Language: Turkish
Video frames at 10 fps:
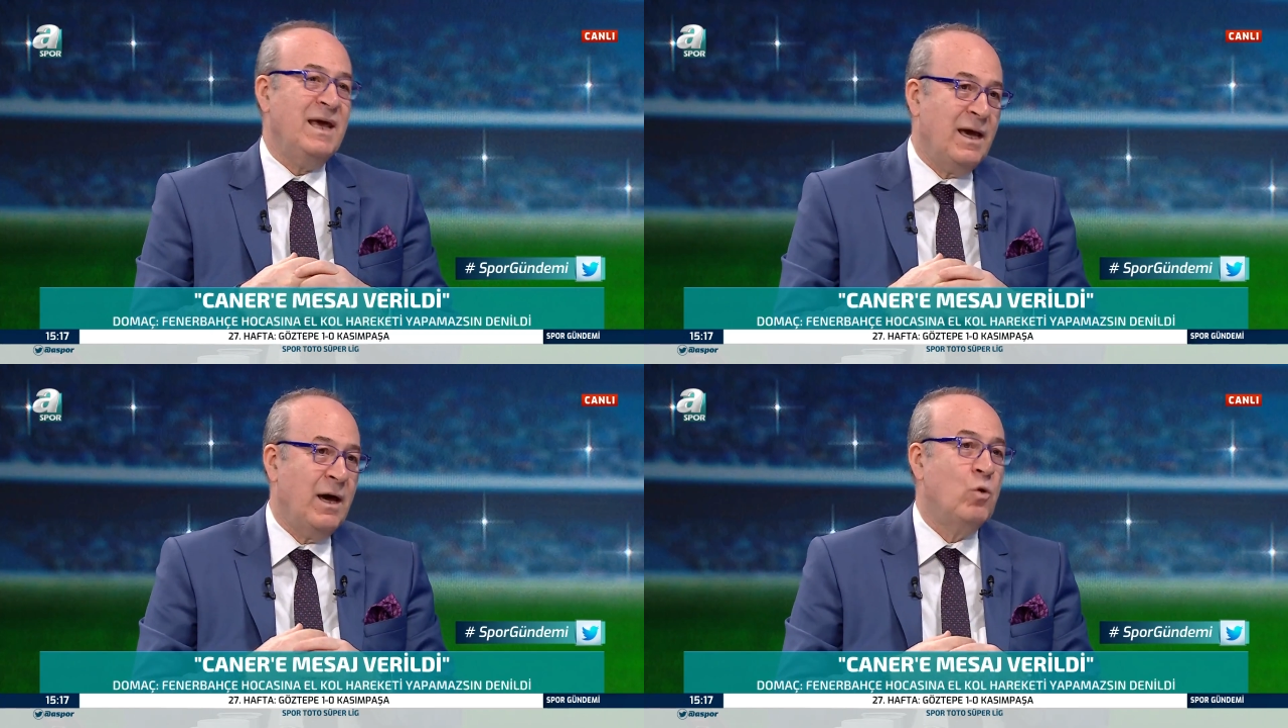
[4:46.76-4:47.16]

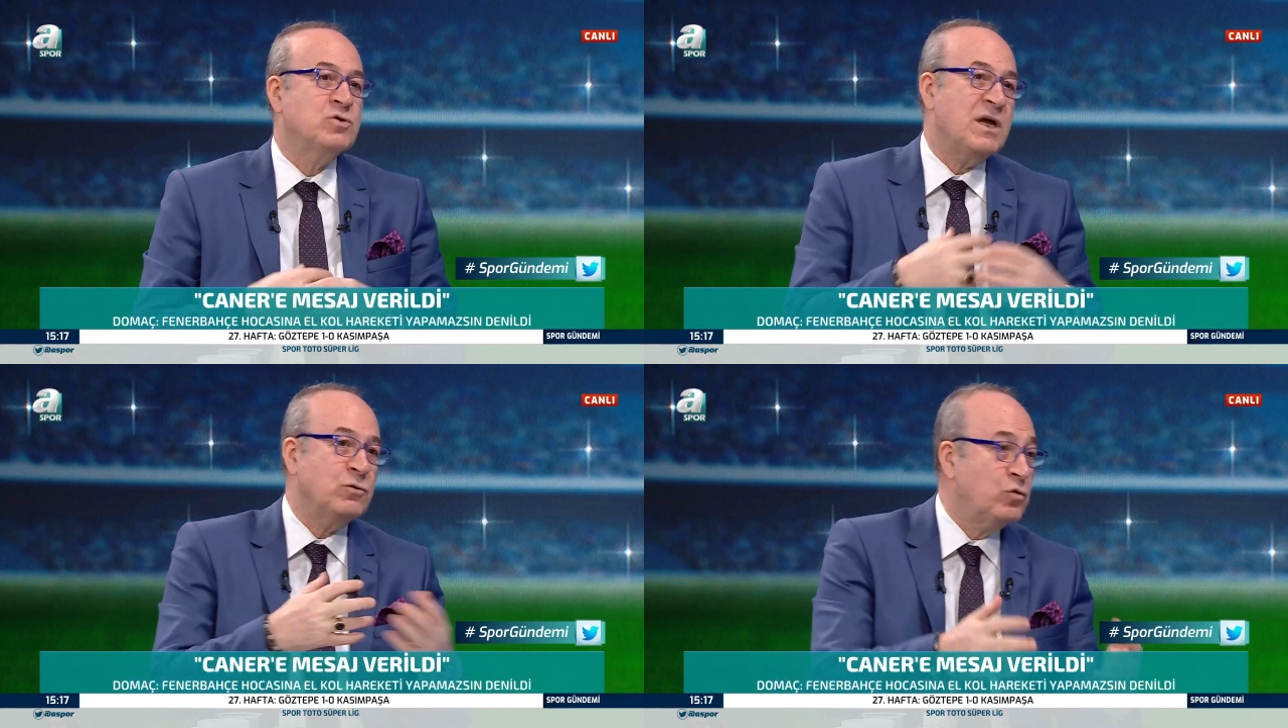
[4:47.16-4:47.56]
giriyor, e,
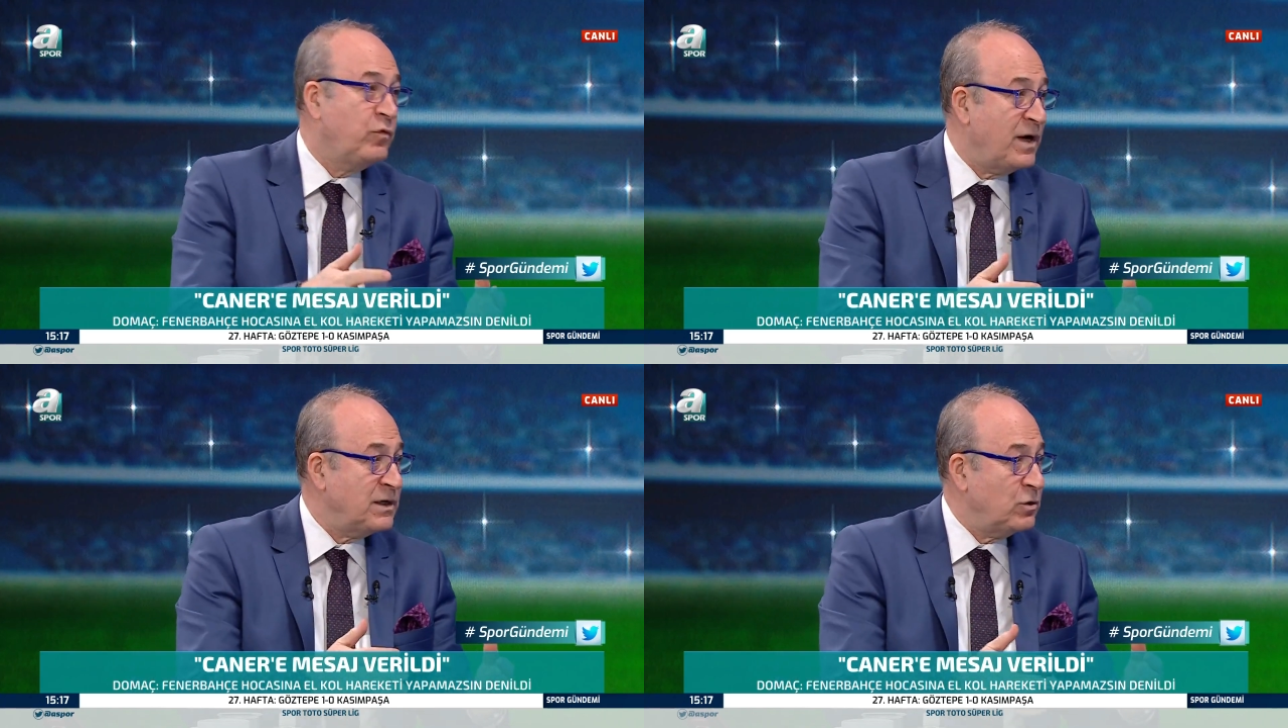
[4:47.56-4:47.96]
Ozan
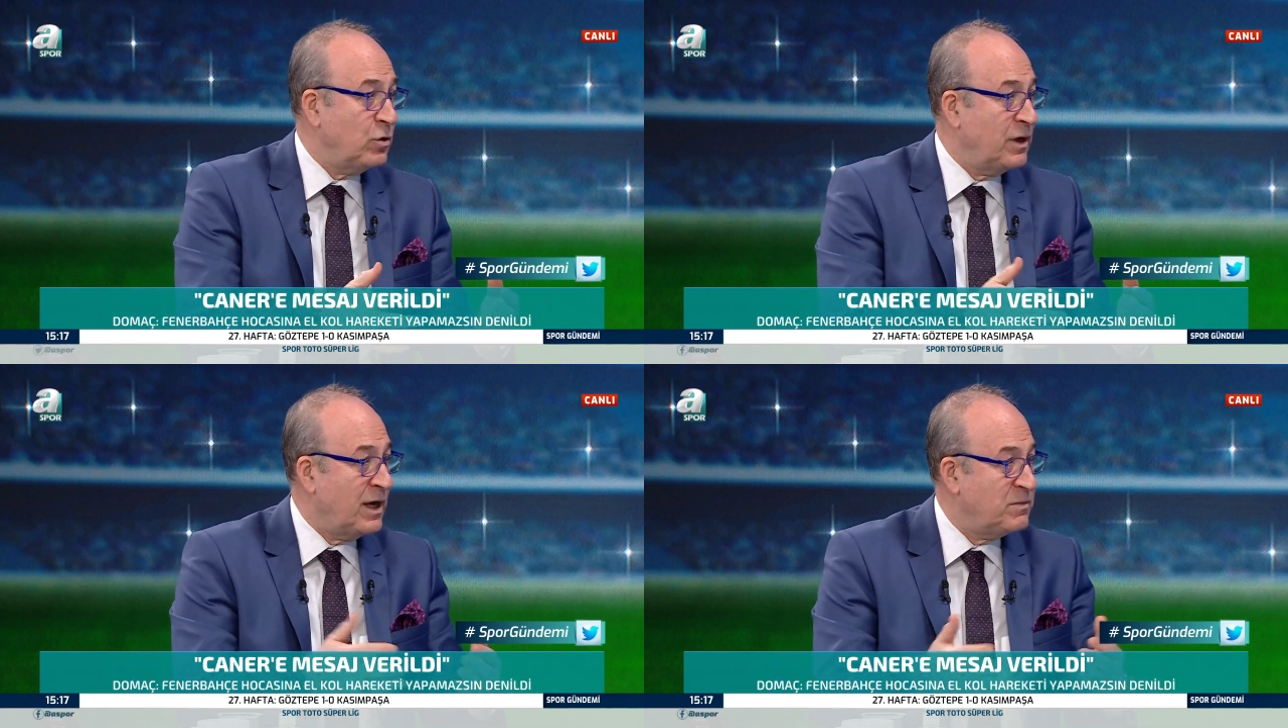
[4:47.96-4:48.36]
Tufan
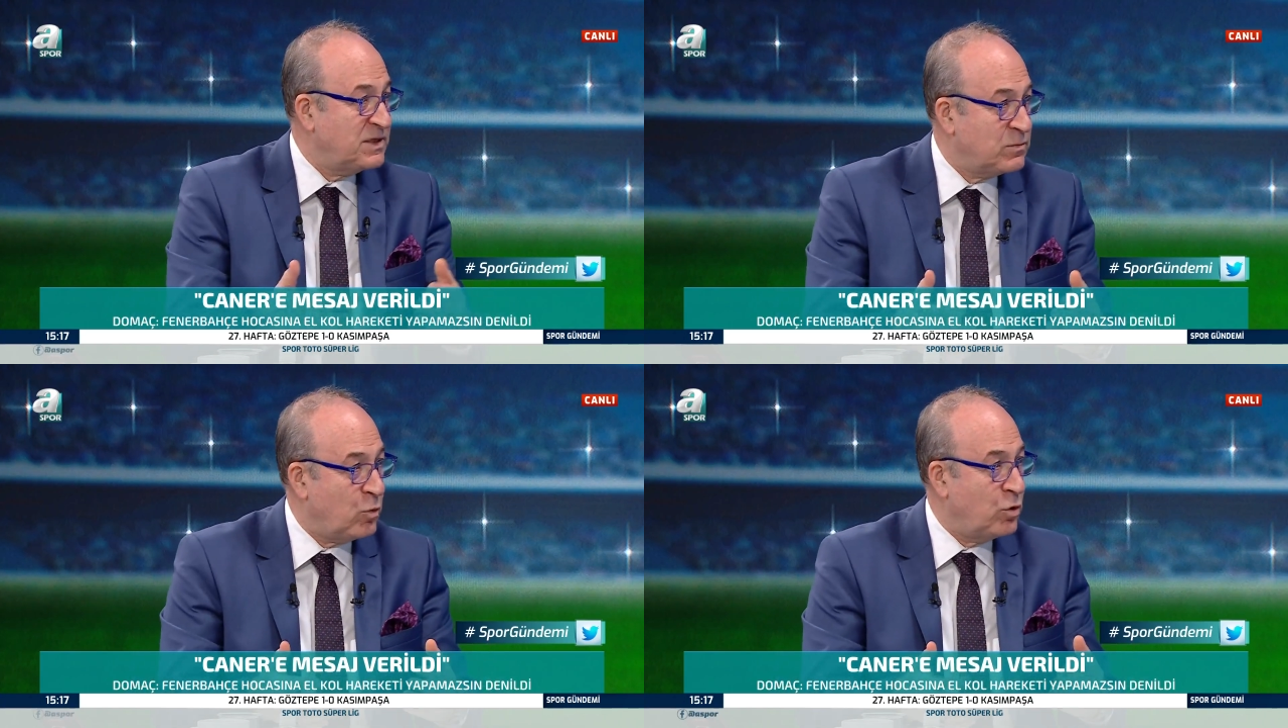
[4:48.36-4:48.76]
giriyor. Yani evet,
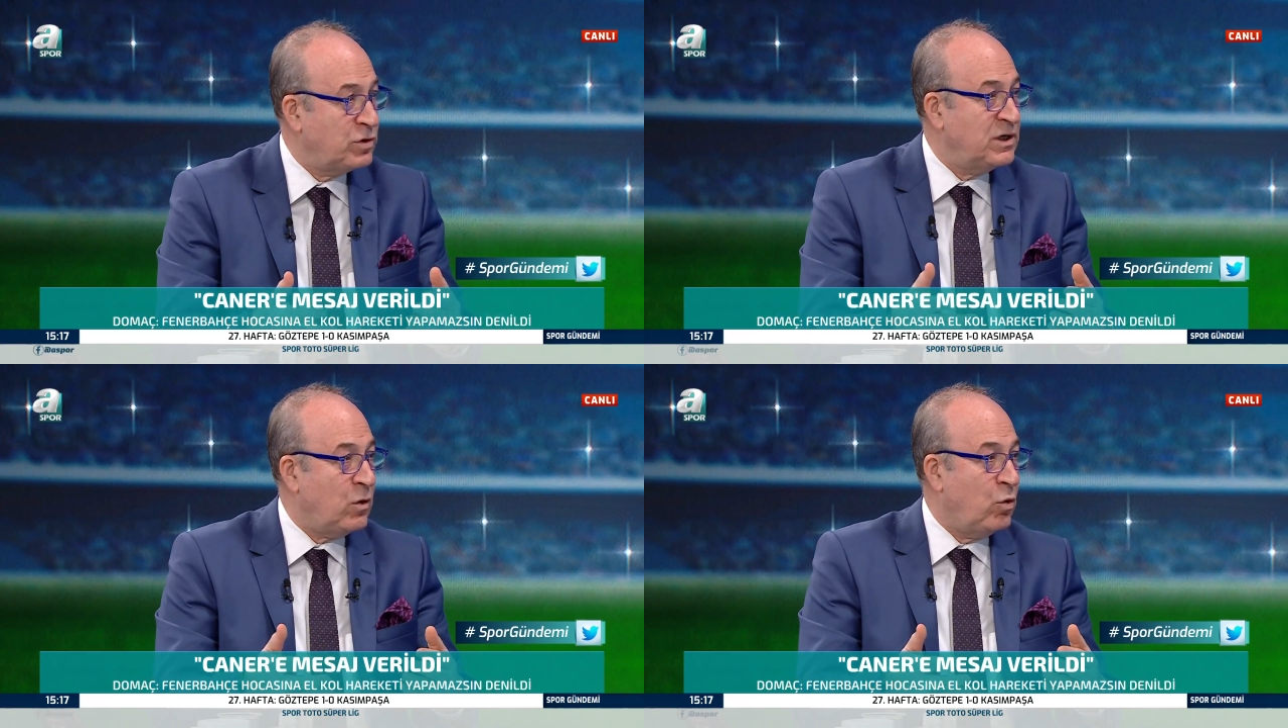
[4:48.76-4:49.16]
bizim oynay evet.